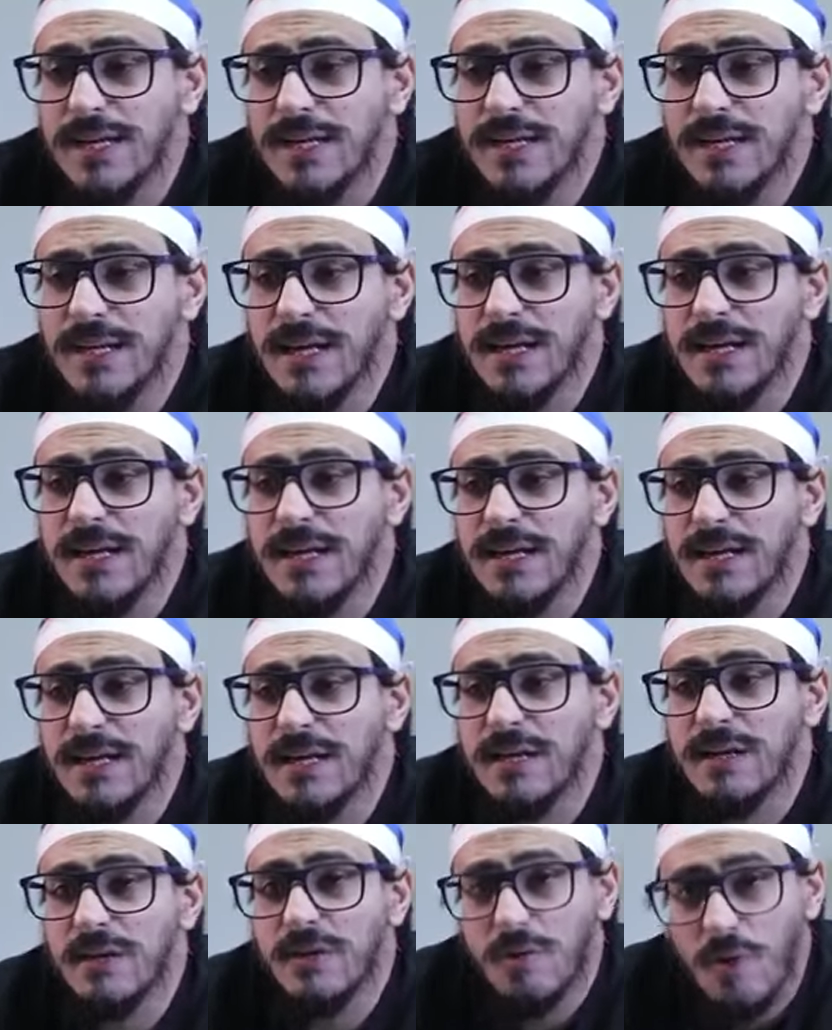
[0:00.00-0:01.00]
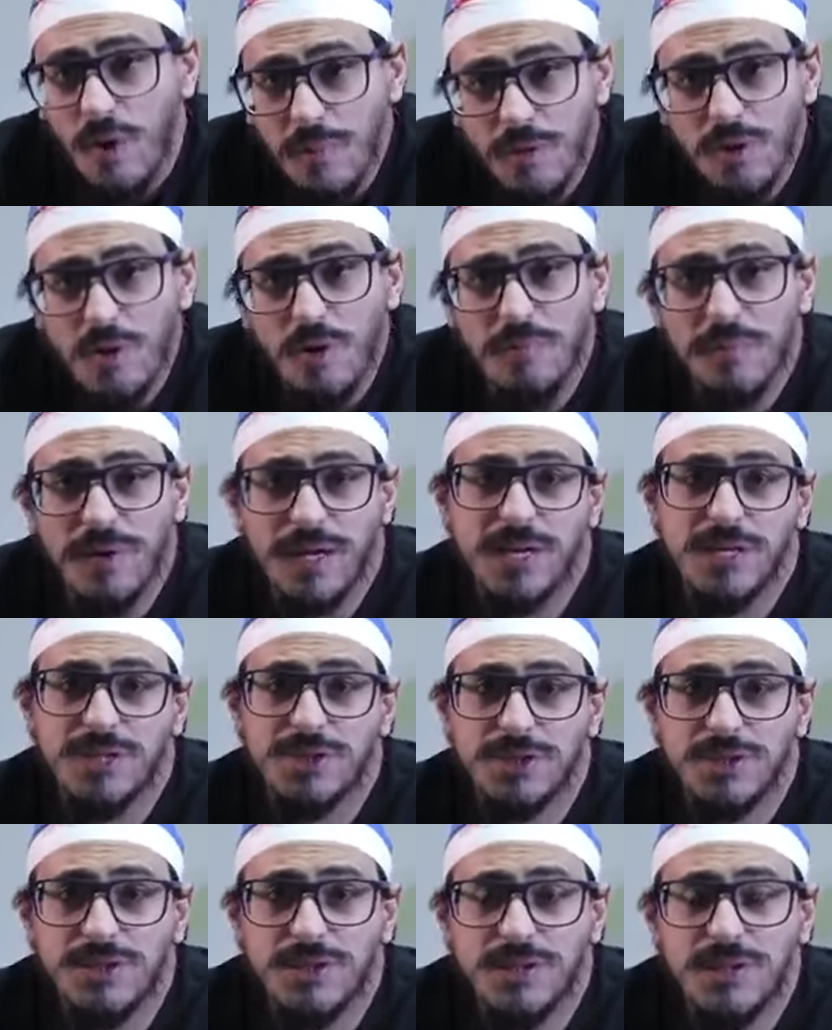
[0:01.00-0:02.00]
ان إيه، الكومن
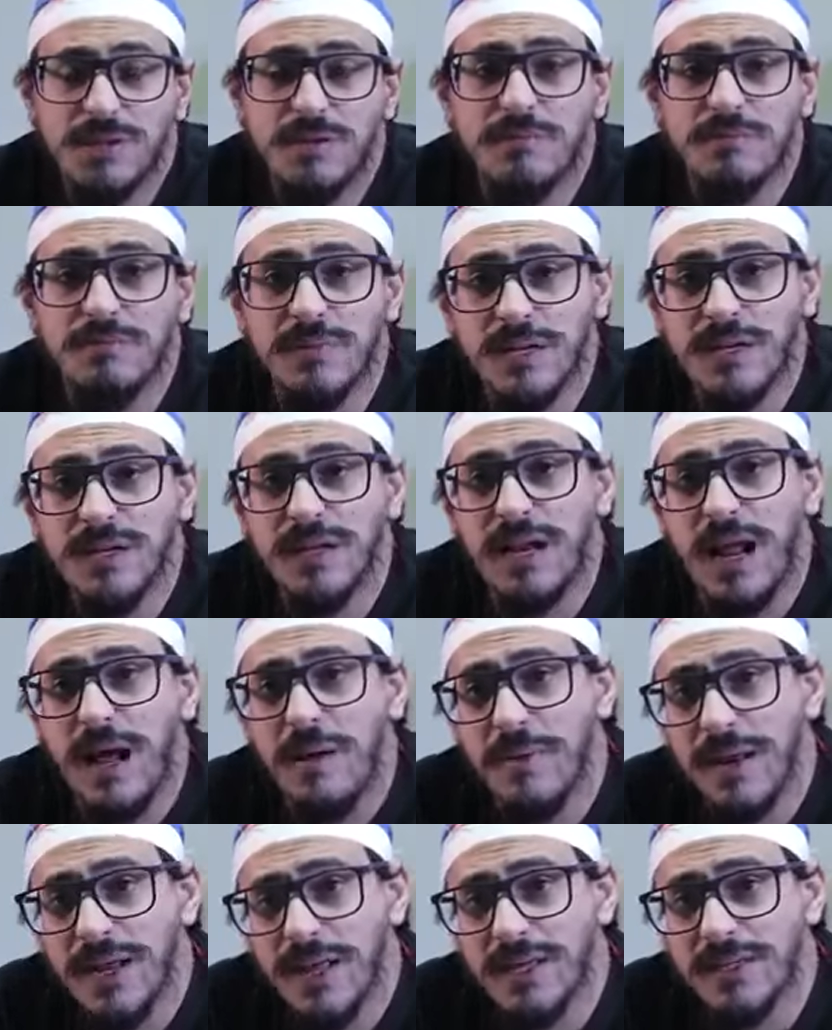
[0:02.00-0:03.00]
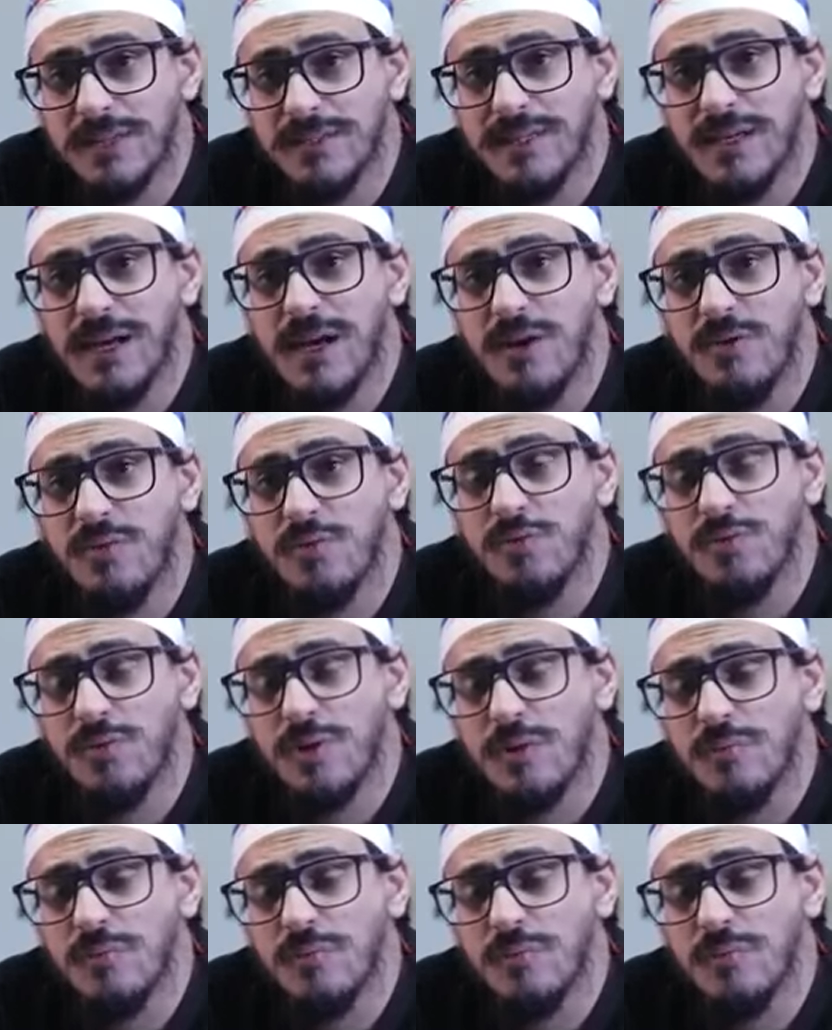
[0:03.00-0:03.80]
كومبليكيشن من العمليه دي او